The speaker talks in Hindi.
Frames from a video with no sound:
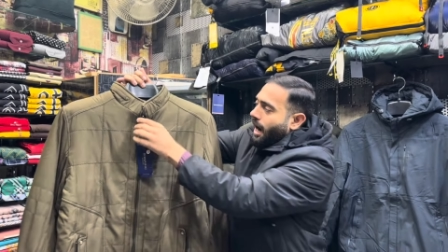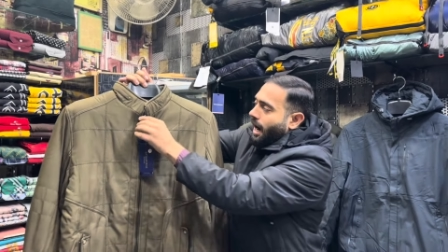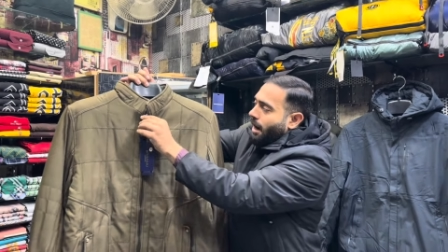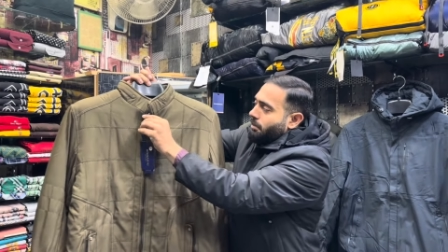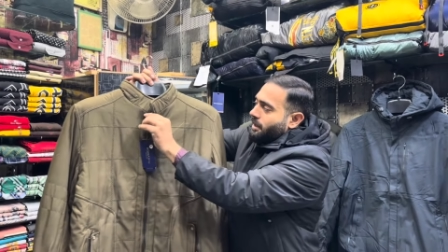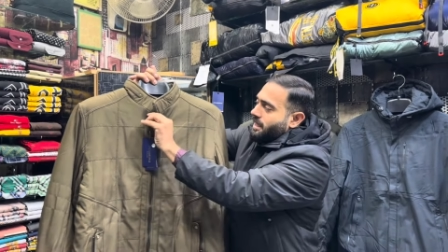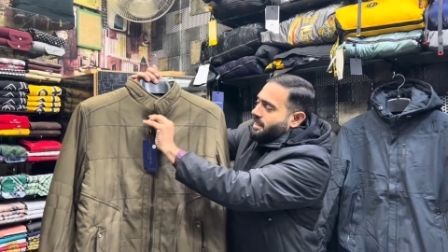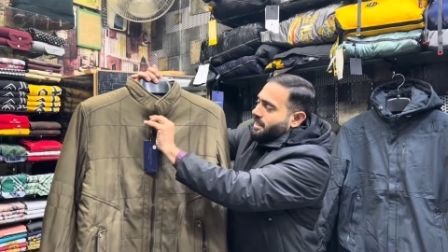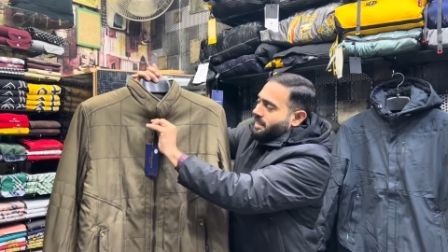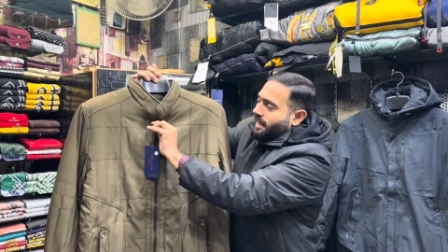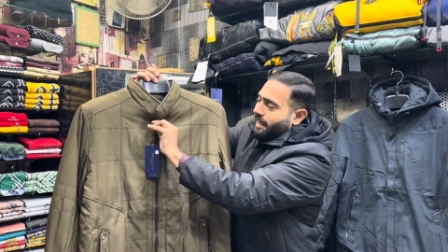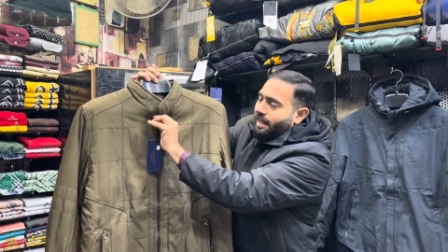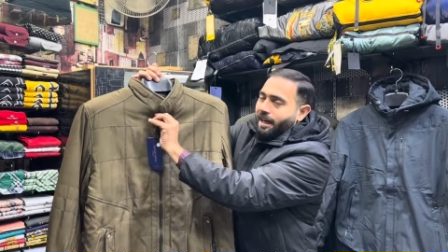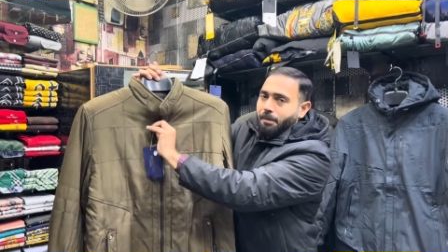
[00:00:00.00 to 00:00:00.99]
आप ये चीजें
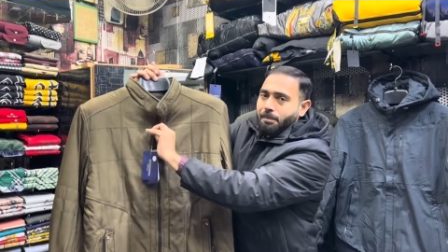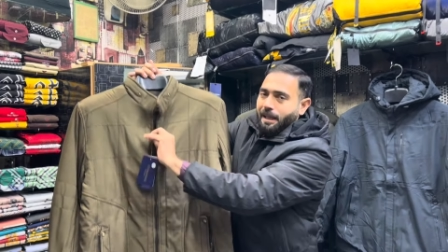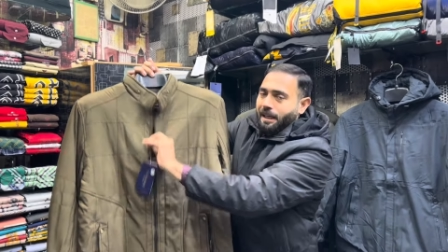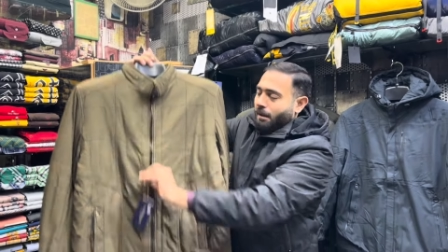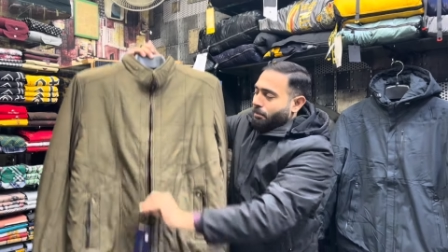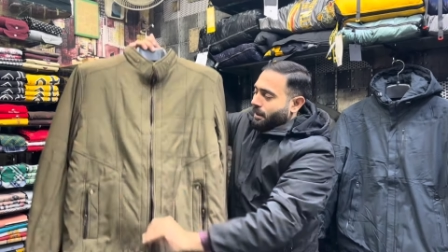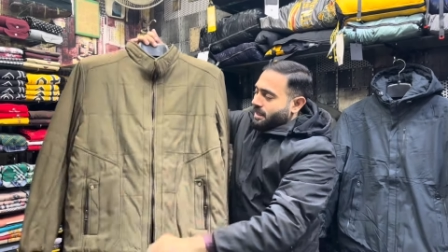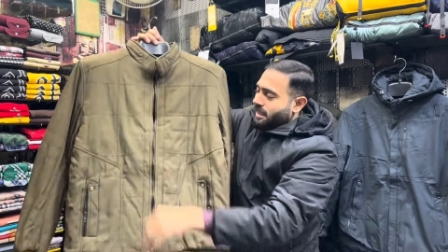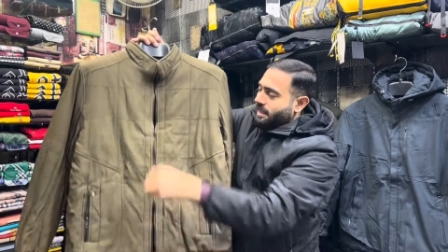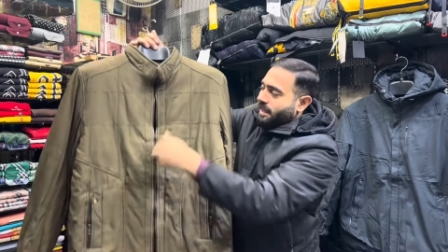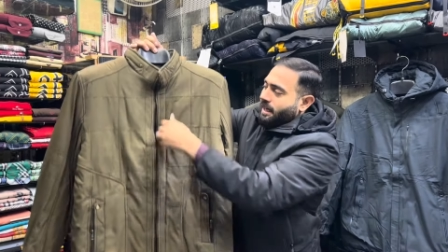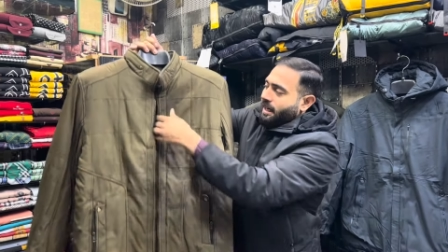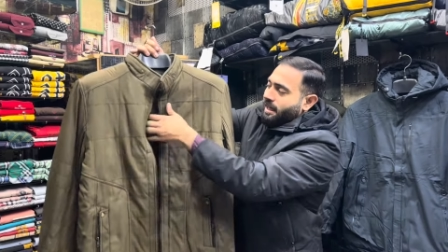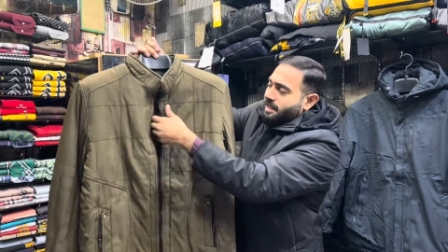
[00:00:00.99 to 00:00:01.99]
घर बैठे
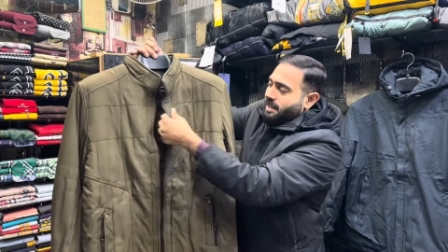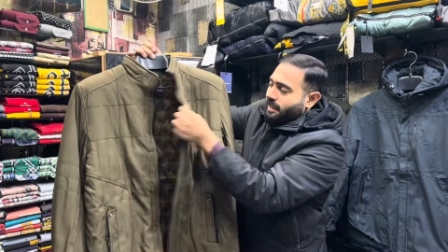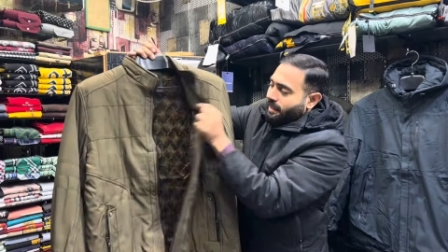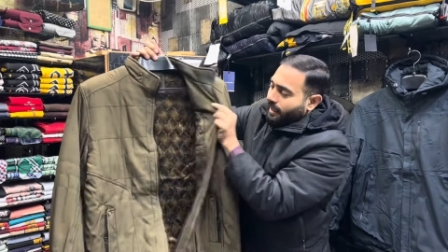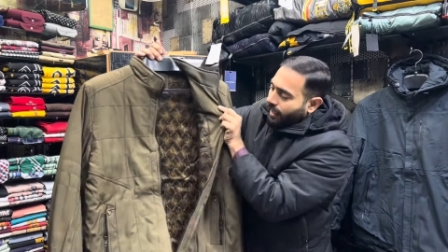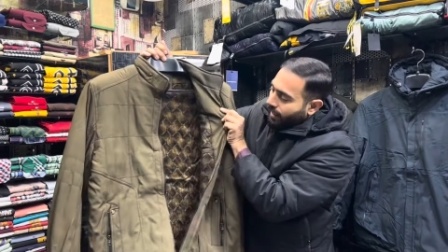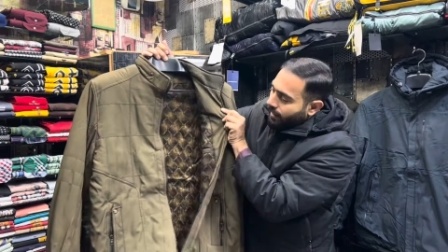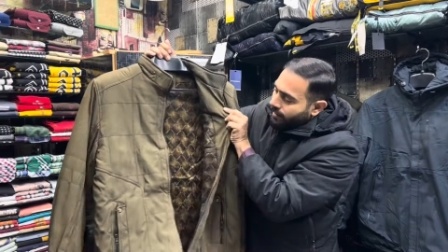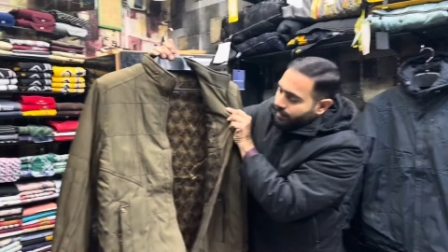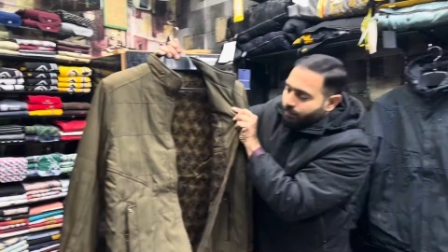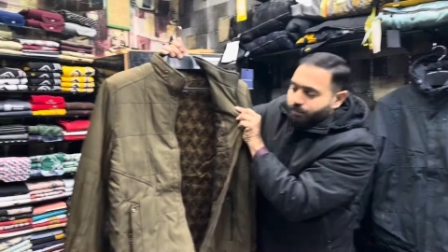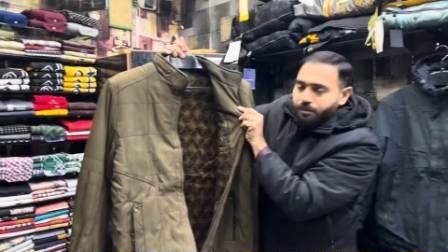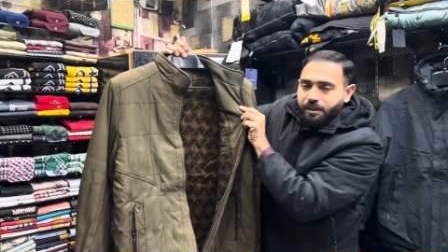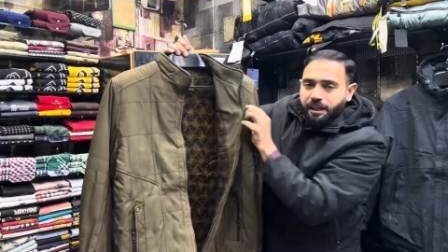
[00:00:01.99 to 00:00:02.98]
परचेजिंग कर सकते हैं
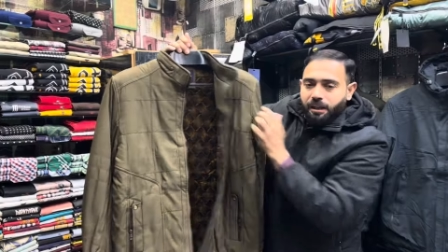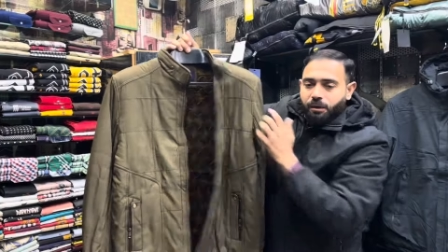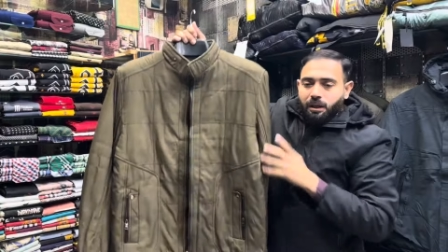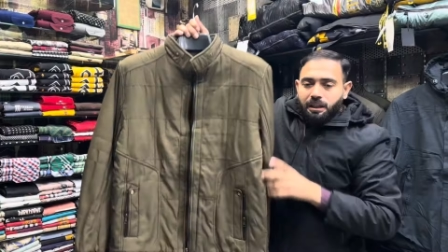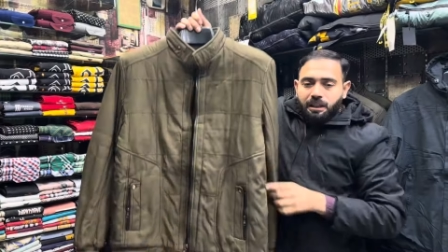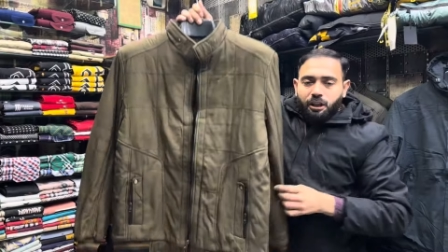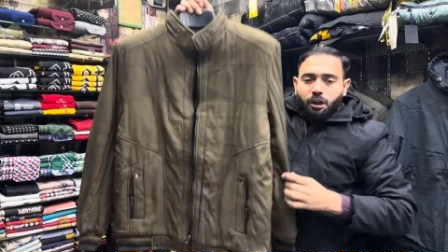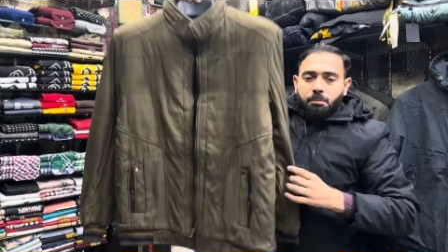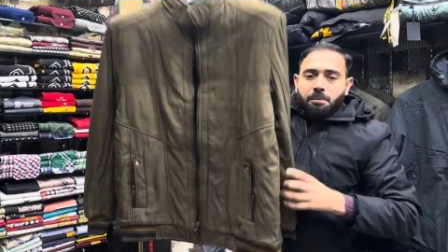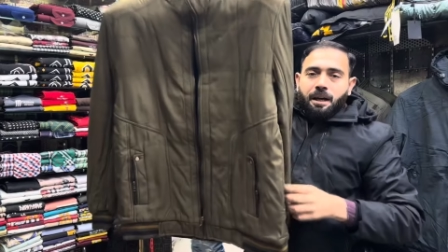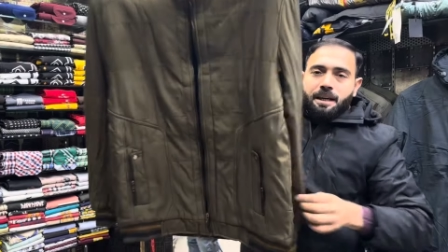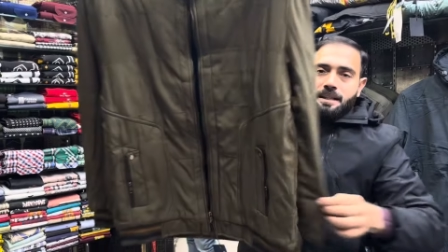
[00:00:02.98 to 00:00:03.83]
ये क्वालिटी और मैार